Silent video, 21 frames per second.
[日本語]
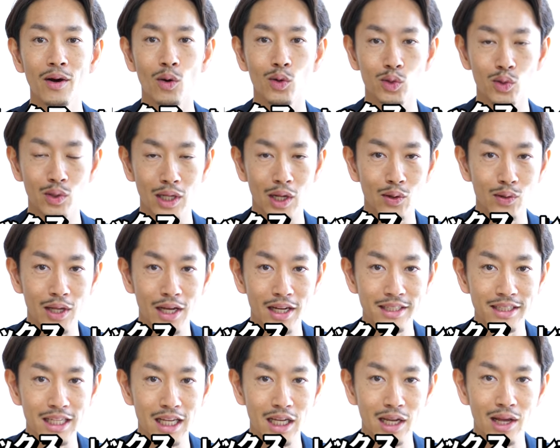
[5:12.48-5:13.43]
大人の
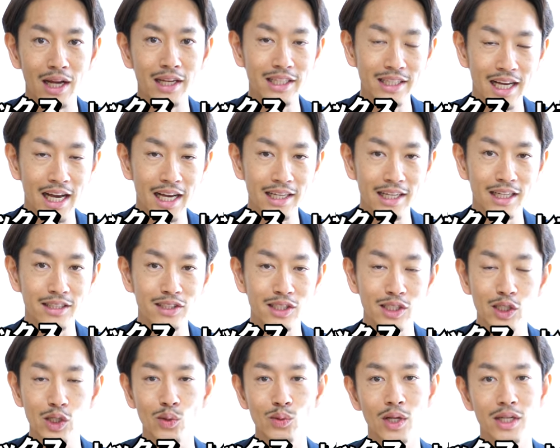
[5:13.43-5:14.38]
男性には似合いや
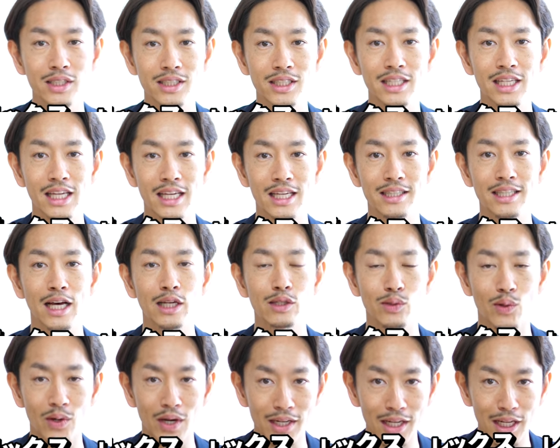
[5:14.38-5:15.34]
すい着こなしにな
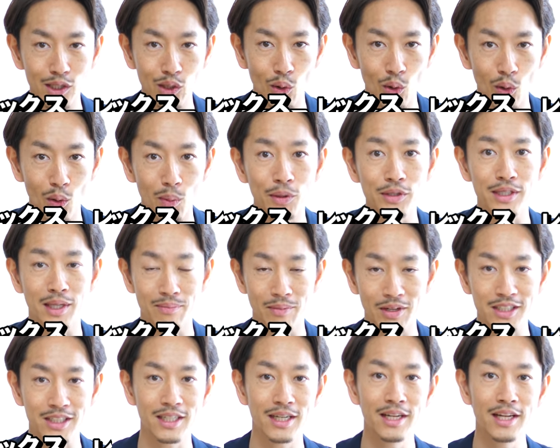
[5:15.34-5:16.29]
るのかなと思ってい
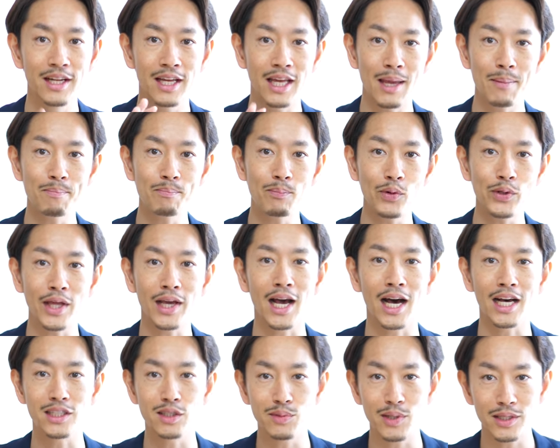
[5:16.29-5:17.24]
ます一方で
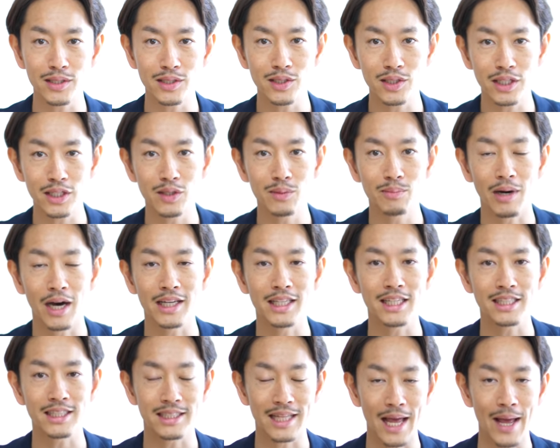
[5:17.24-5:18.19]
カジュアルすぎる場合
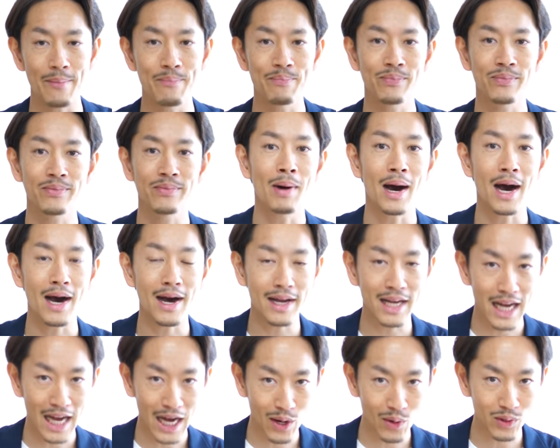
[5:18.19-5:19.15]
ですね
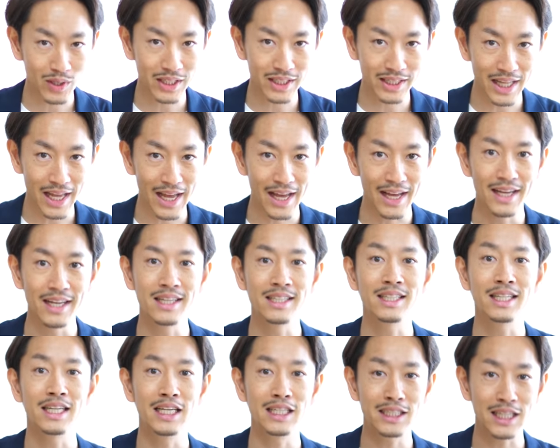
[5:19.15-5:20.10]
パーカーを着て
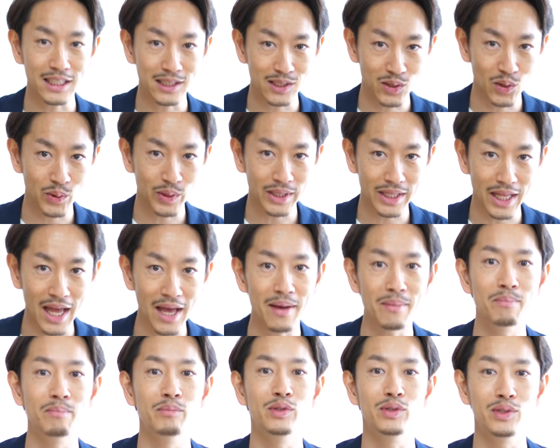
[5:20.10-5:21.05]
T シャツを着
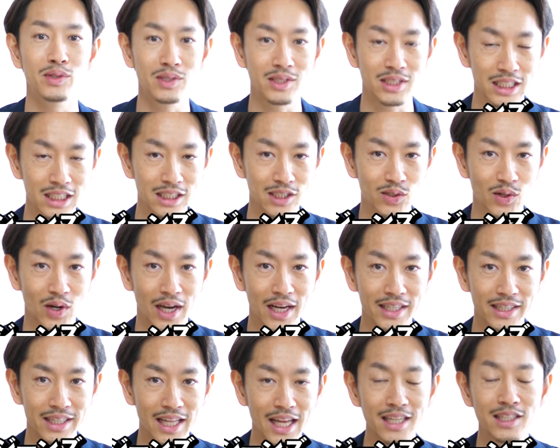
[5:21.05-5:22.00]
てブルージーンズを
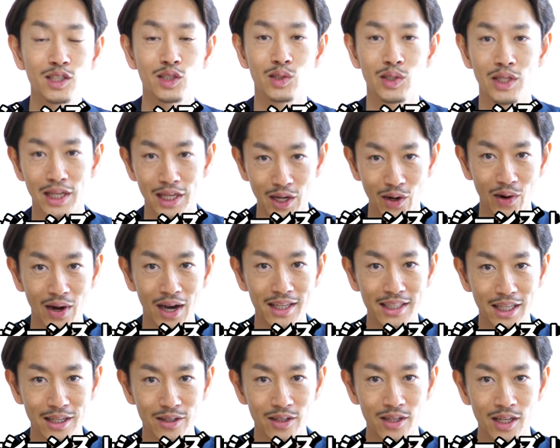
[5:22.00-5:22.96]
履いてスニーカーを
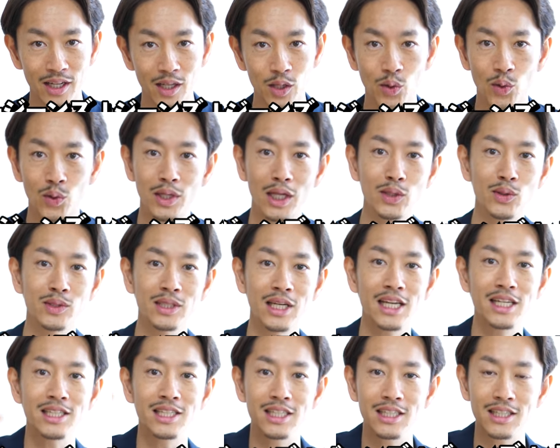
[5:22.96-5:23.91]
履いてるこれだと
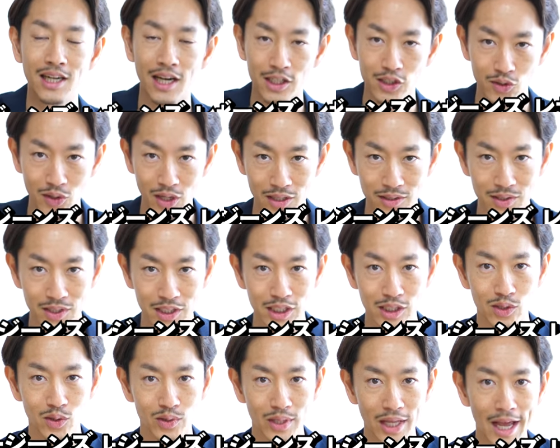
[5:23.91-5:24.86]
全身カジュアルす
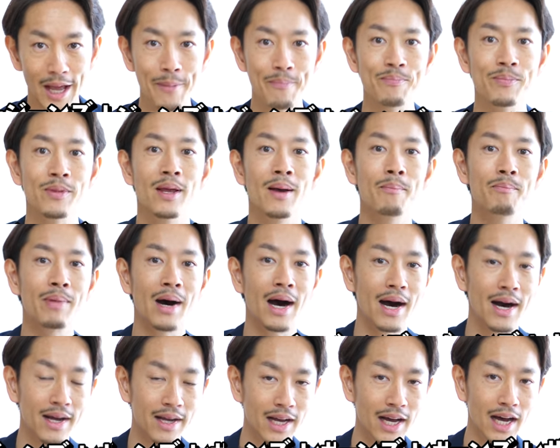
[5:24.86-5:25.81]
ぎるので
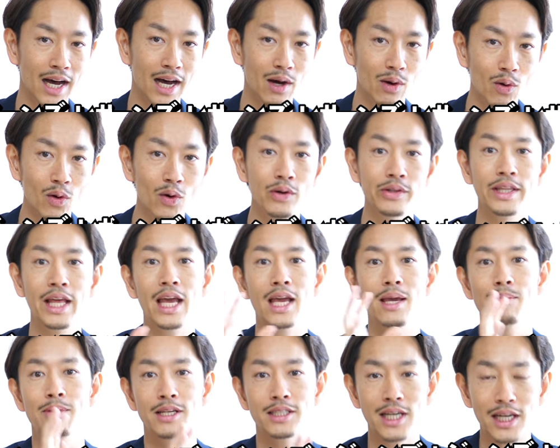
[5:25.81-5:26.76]
パーカーを
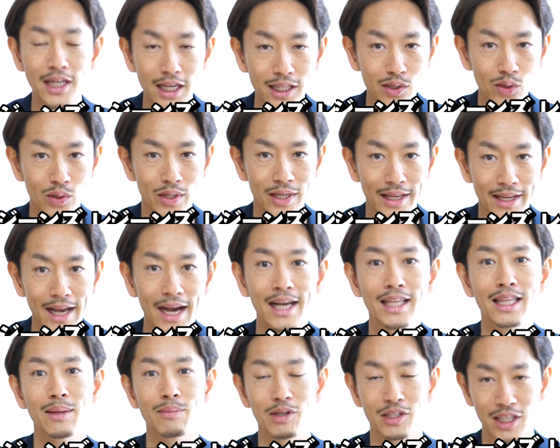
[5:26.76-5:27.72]
ネイビージャケットに
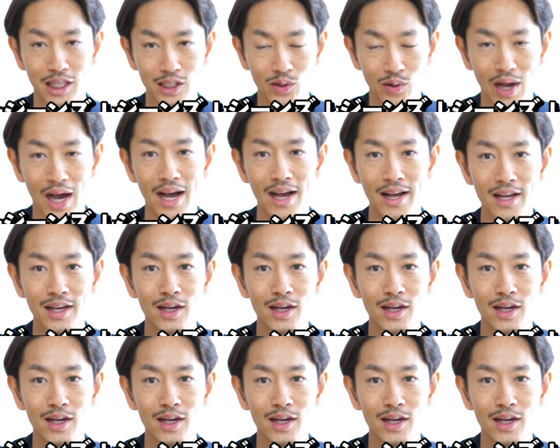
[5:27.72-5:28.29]
変えてみるだとか